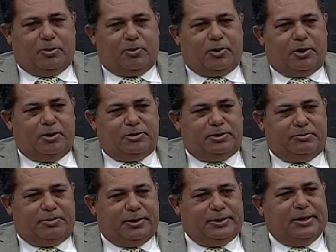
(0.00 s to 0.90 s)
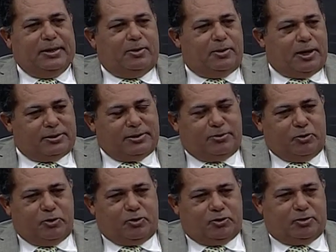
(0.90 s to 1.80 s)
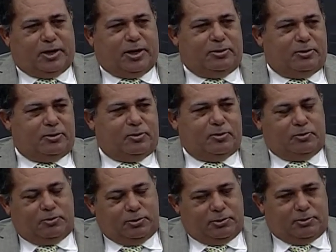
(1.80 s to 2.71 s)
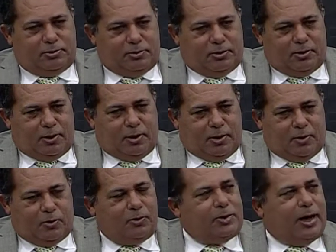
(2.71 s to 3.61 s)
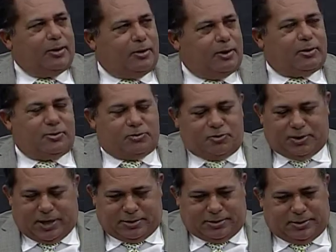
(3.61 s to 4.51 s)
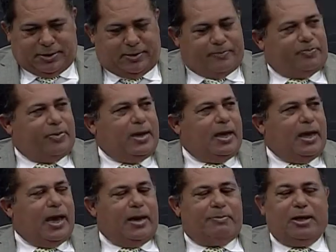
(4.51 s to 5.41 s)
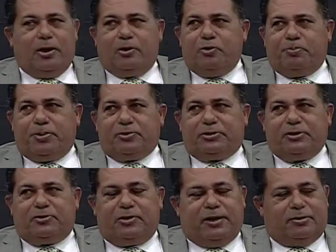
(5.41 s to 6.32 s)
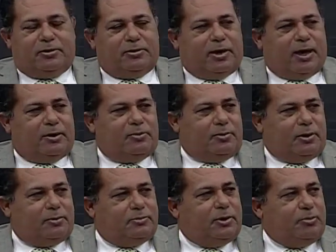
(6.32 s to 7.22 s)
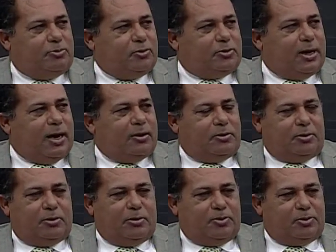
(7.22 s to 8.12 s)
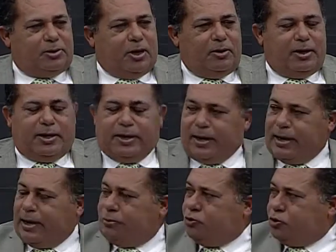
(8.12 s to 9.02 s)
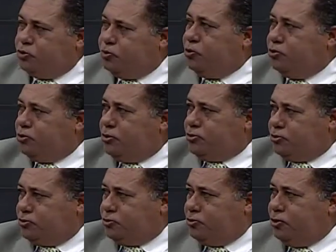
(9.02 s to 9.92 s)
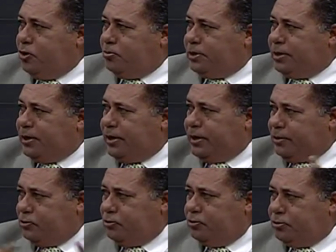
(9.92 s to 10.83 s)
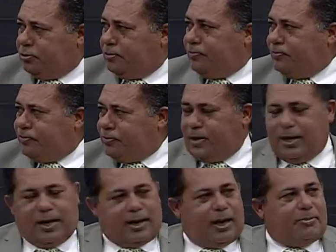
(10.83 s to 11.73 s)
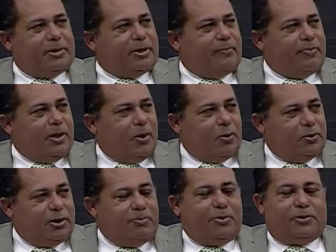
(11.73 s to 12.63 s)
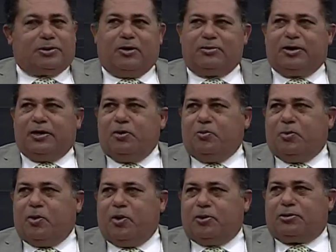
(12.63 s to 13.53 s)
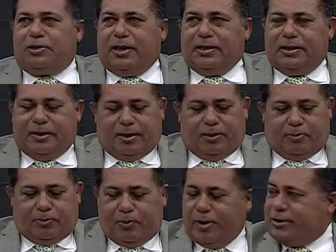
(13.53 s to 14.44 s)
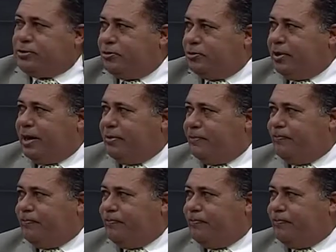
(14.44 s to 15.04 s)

porque yo siempre he tenido desde hace muchos años un, cargo de conciencia. En medio de un proceso electoral, un, diputado, los diputados le regalan unos bultos con sus nombres y el escudo de la Cámara. Un diputado tenía un bojote de dinero puesto en,